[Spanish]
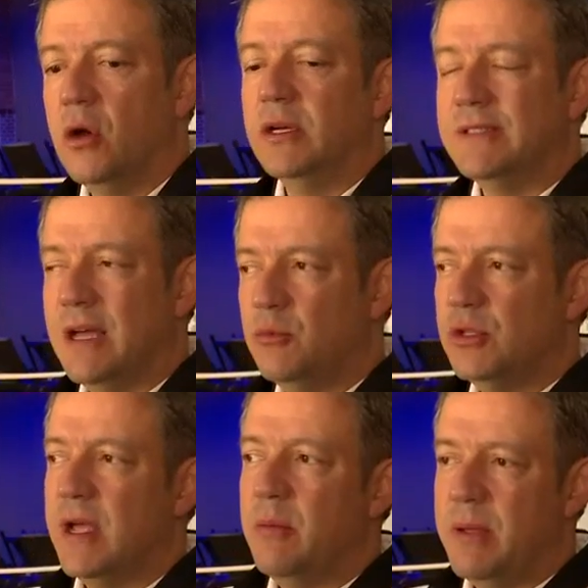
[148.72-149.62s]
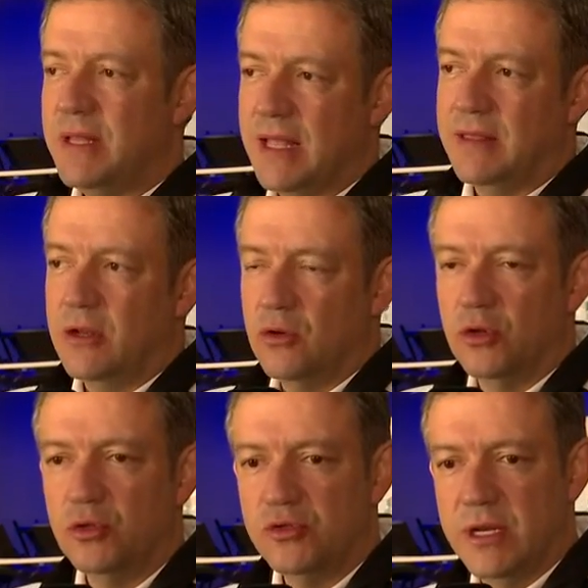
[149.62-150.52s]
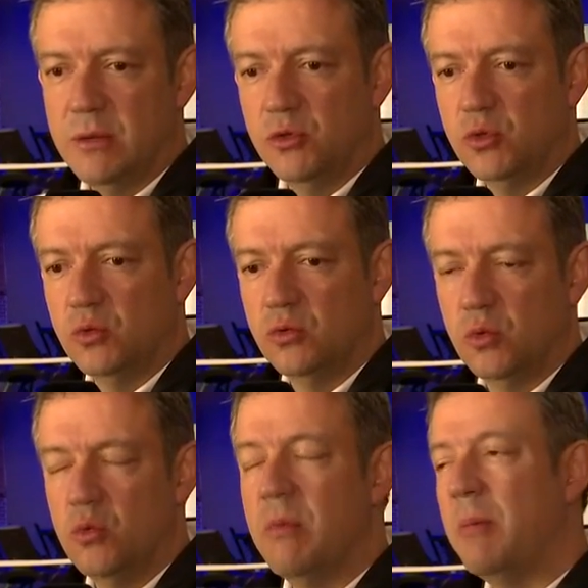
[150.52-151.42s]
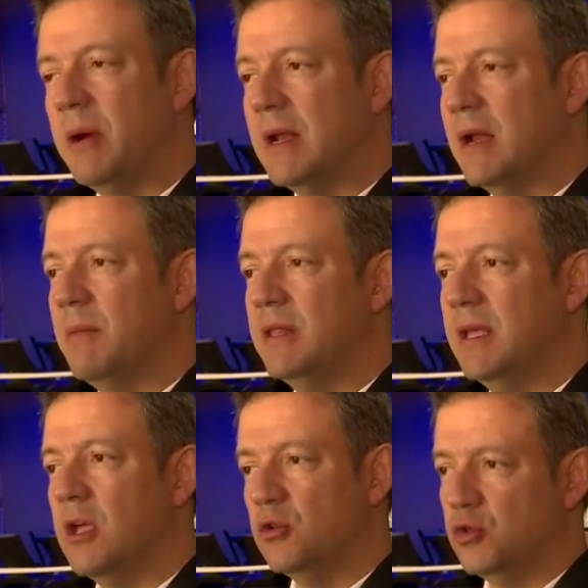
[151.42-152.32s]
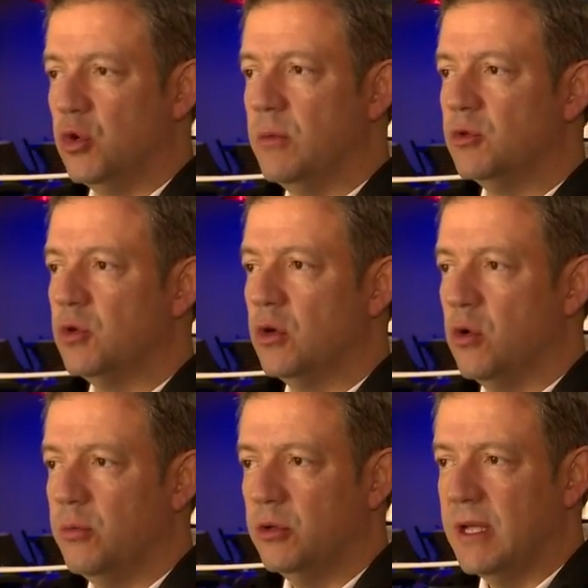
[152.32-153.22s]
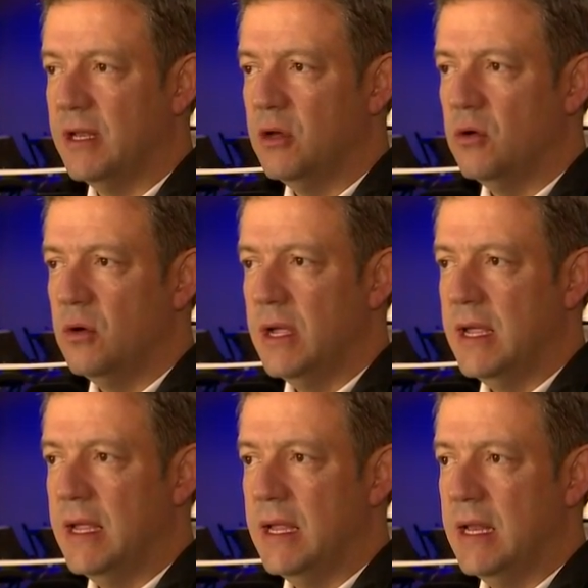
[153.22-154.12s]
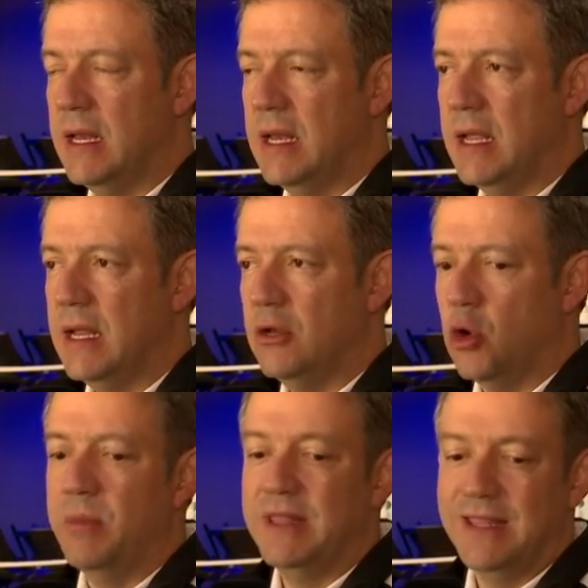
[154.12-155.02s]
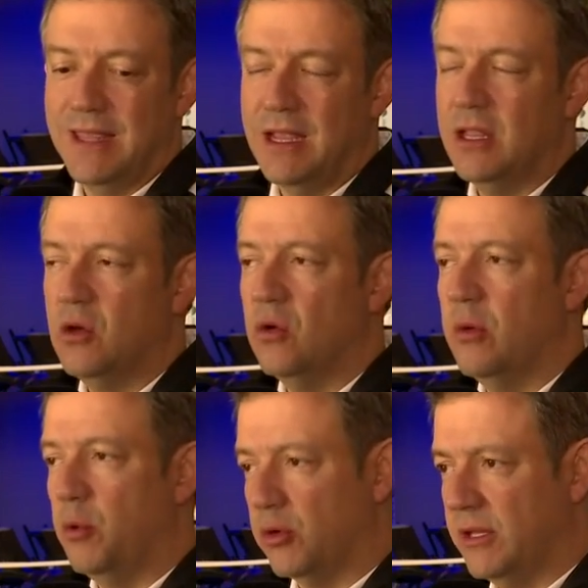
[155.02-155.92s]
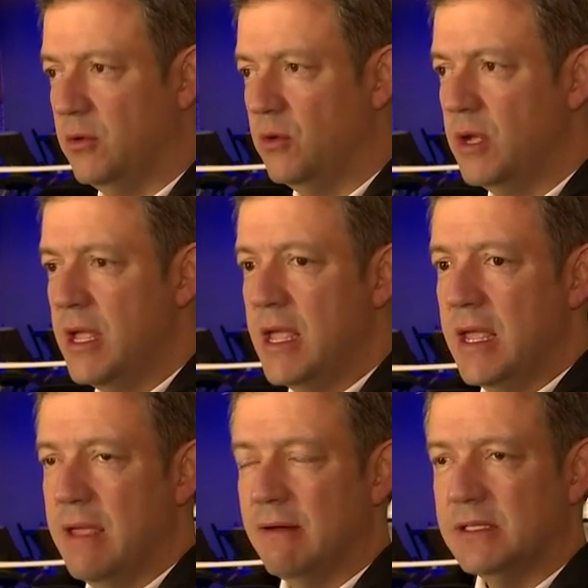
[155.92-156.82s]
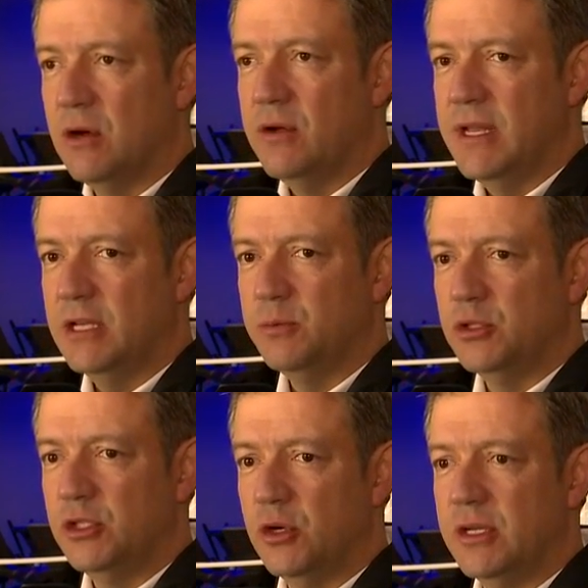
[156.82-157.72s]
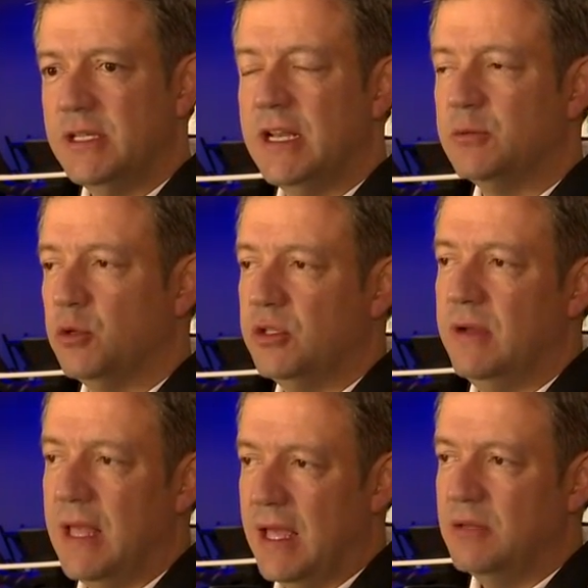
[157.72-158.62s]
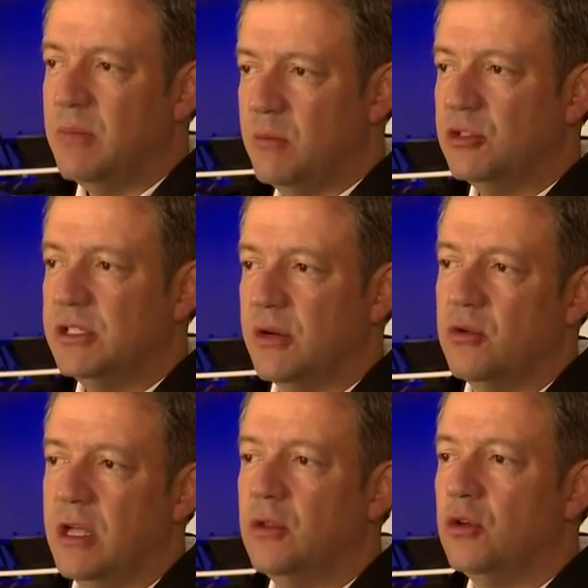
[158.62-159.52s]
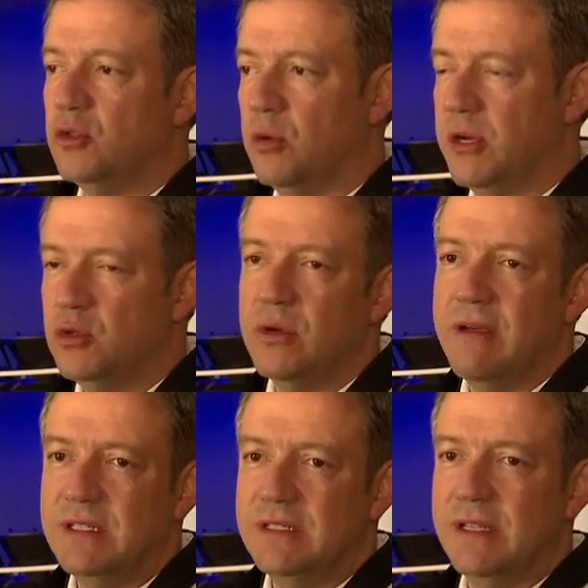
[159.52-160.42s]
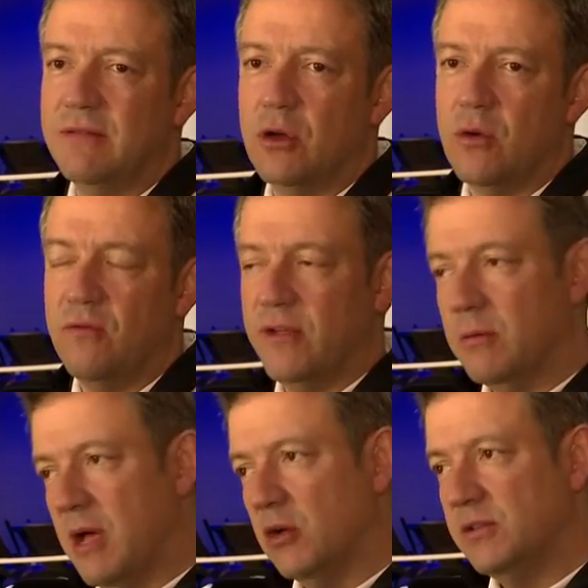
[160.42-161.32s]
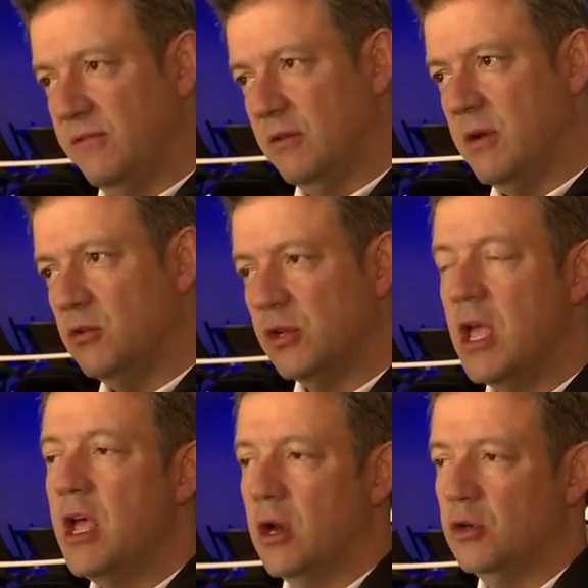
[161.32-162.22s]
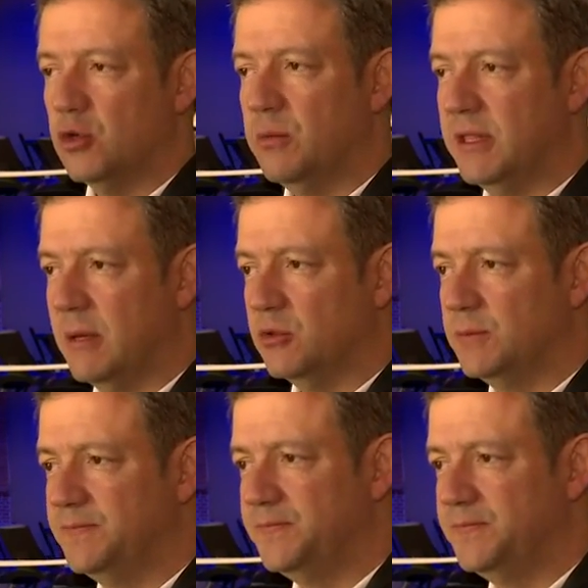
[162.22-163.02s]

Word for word: No, estamos ahí pendientes. Nosotros tenemos un, mapa claramente que construimos con el cuerpo técnico, el, el, comité técnico deportivo, y basado en esas posiciones y las posibilidades vamos desarrollando los nombres. Una vez estén confirmados y firmados, los comentamos.